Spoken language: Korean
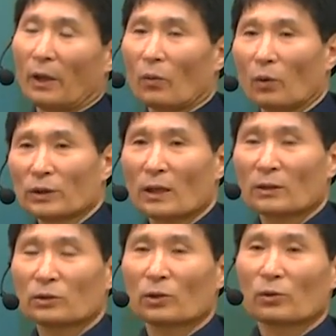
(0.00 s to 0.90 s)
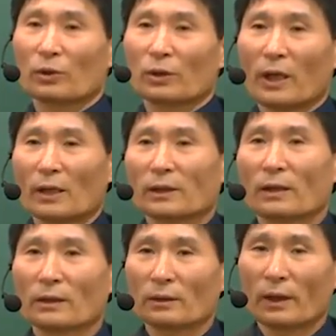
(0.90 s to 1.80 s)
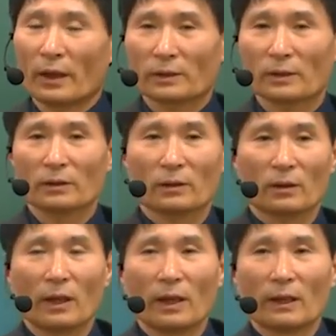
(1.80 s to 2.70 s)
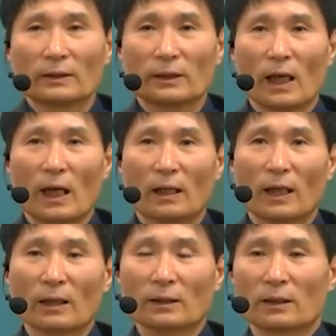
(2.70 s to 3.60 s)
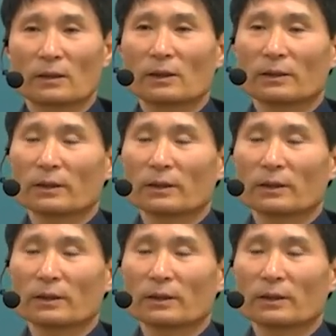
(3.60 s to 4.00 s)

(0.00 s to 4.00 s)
고장 전류를 계산을 해서 차단기를